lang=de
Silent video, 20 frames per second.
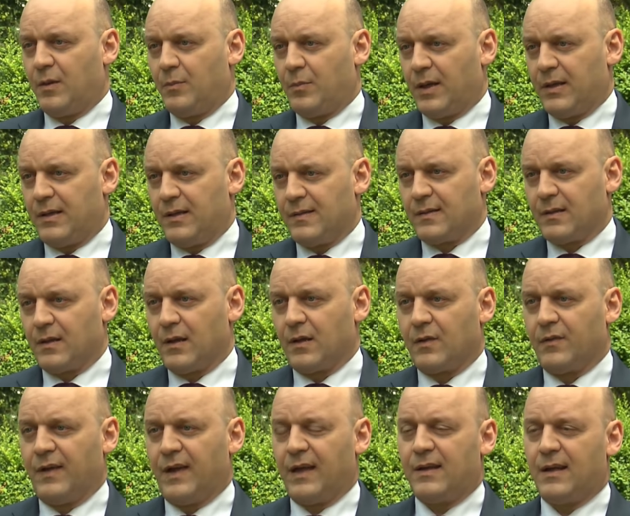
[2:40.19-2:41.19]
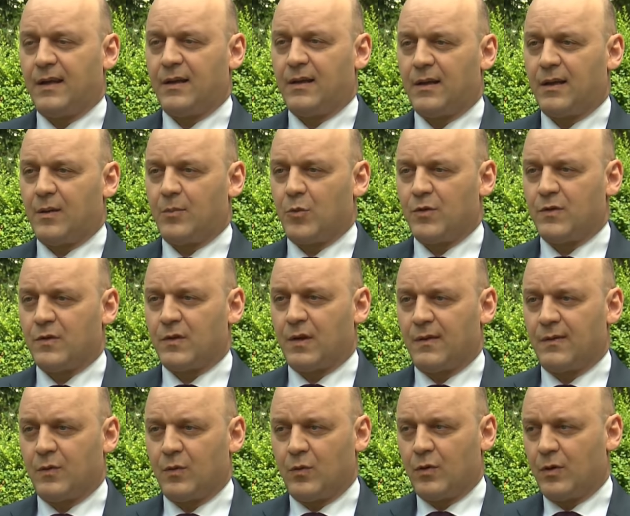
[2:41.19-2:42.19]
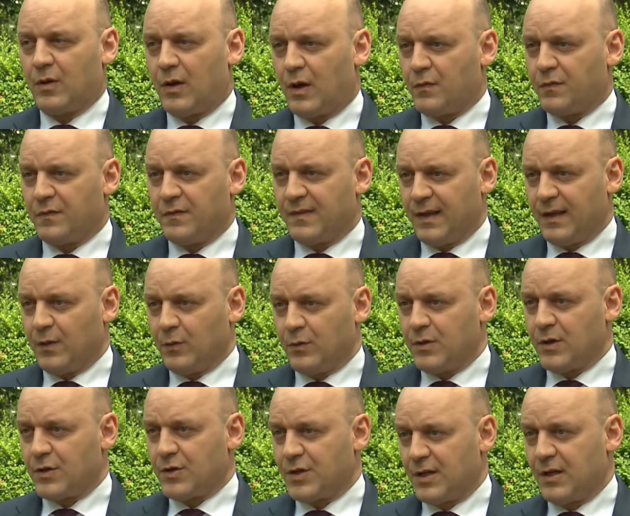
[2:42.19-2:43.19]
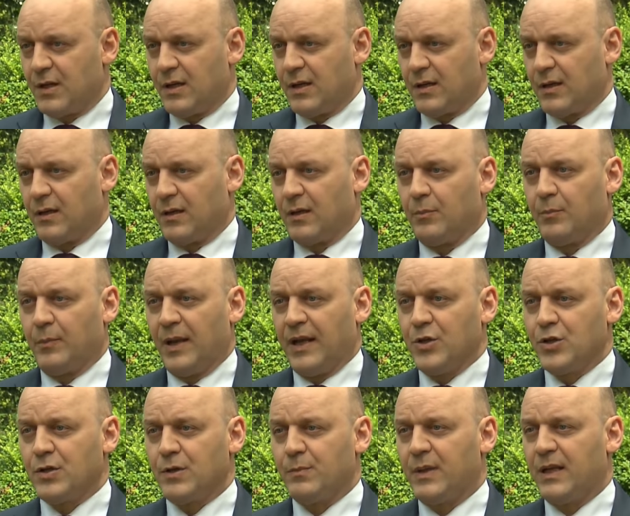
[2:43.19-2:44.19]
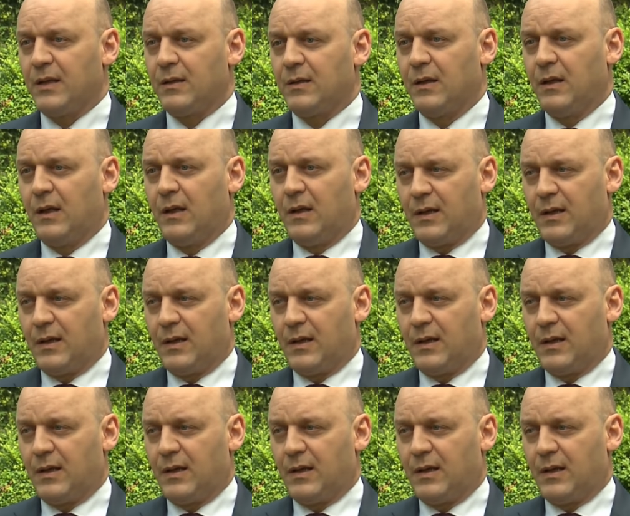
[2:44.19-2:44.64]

Bei diesen Querdenker-Demonstrationen laufen sehr unterschiedliche Menschen mit.